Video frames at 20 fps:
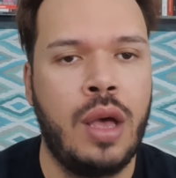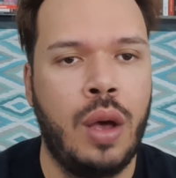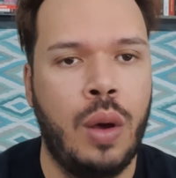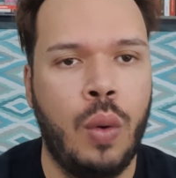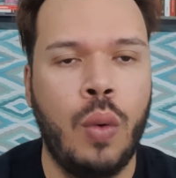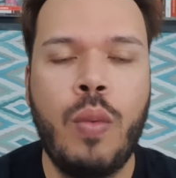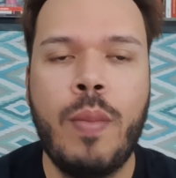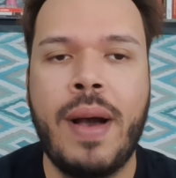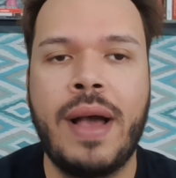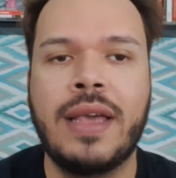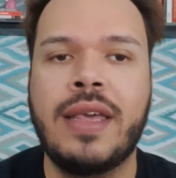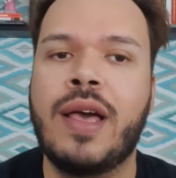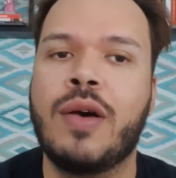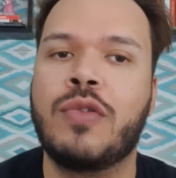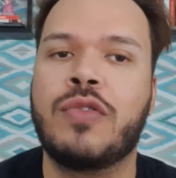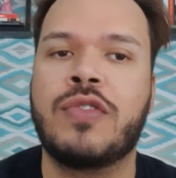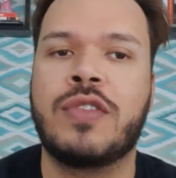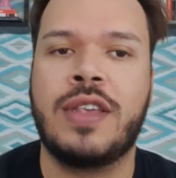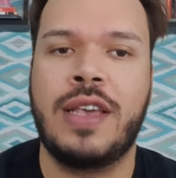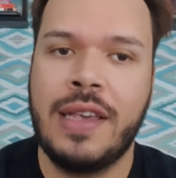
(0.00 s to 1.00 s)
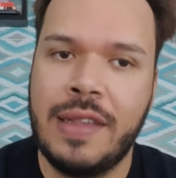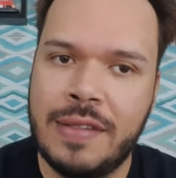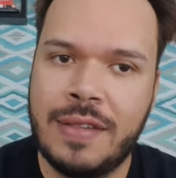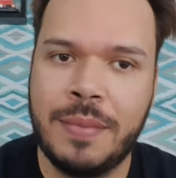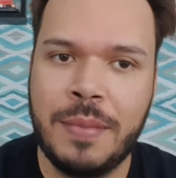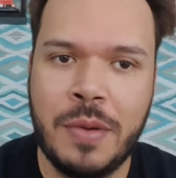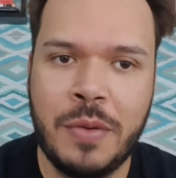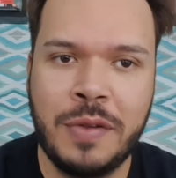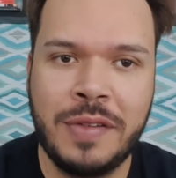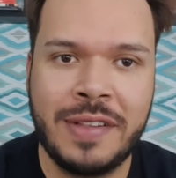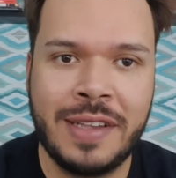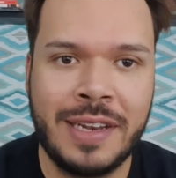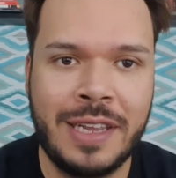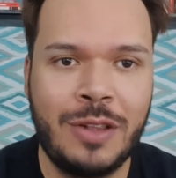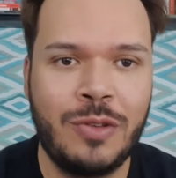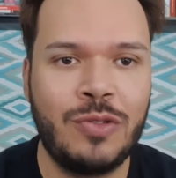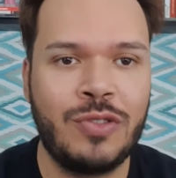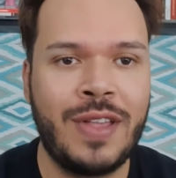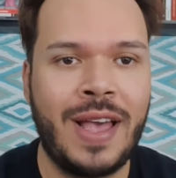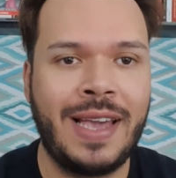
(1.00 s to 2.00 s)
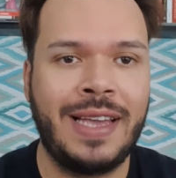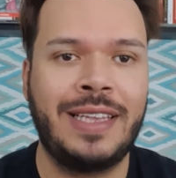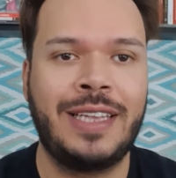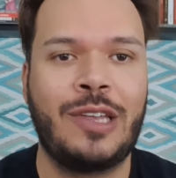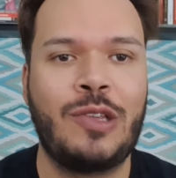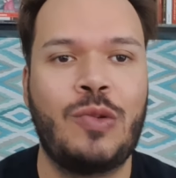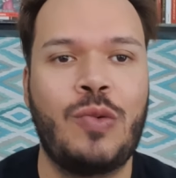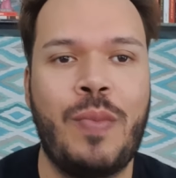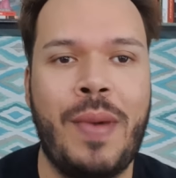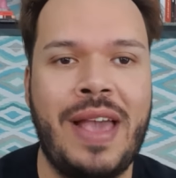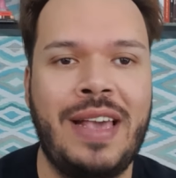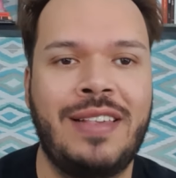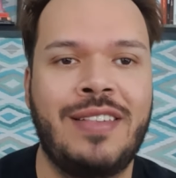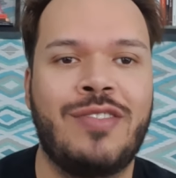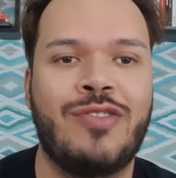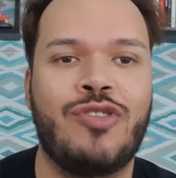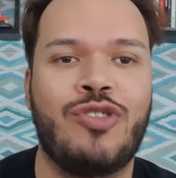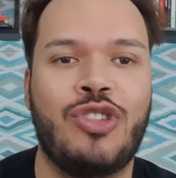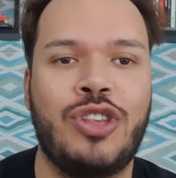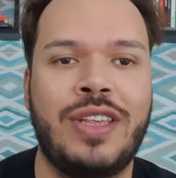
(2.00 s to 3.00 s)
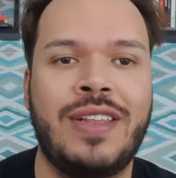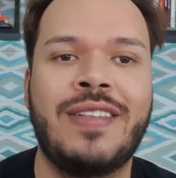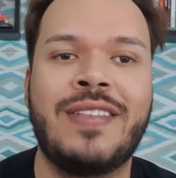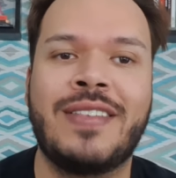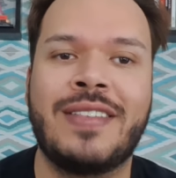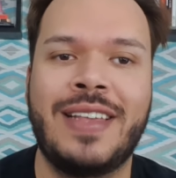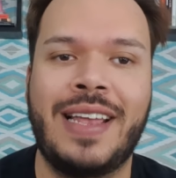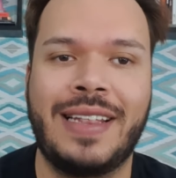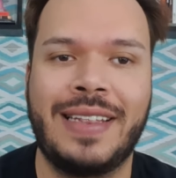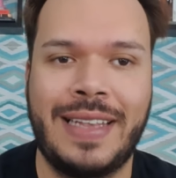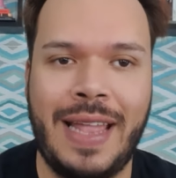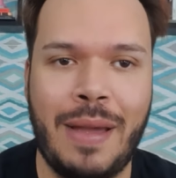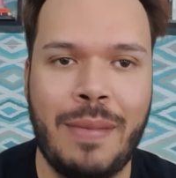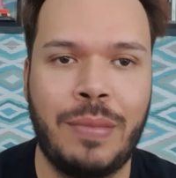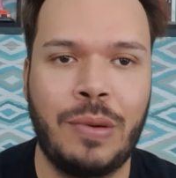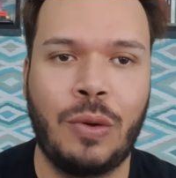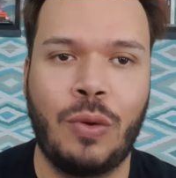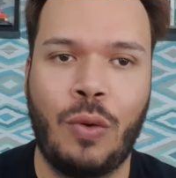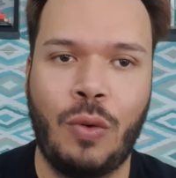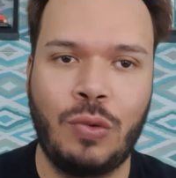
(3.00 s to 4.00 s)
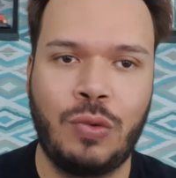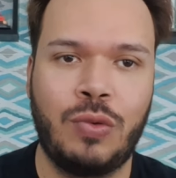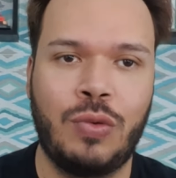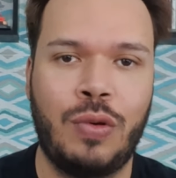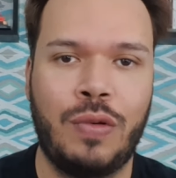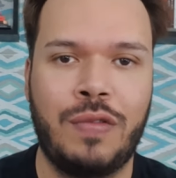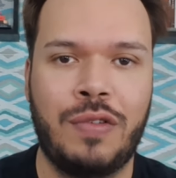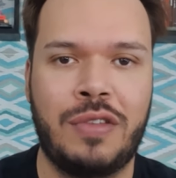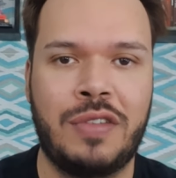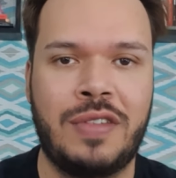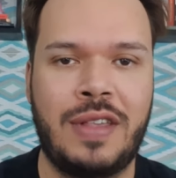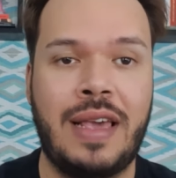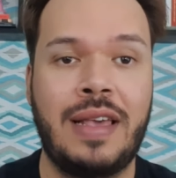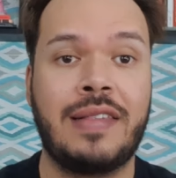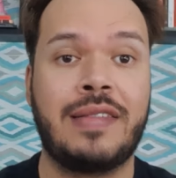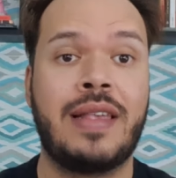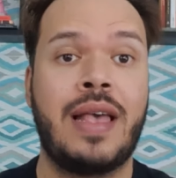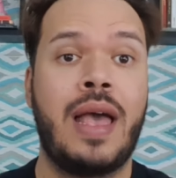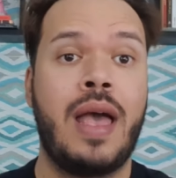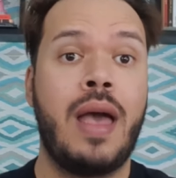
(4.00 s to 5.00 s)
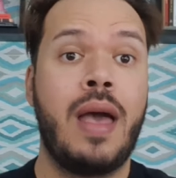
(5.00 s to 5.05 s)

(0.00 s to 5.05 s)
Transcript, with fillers: Rumo aí aos 15 mil inscritos ainda no mês de setembro. Conto com vocês.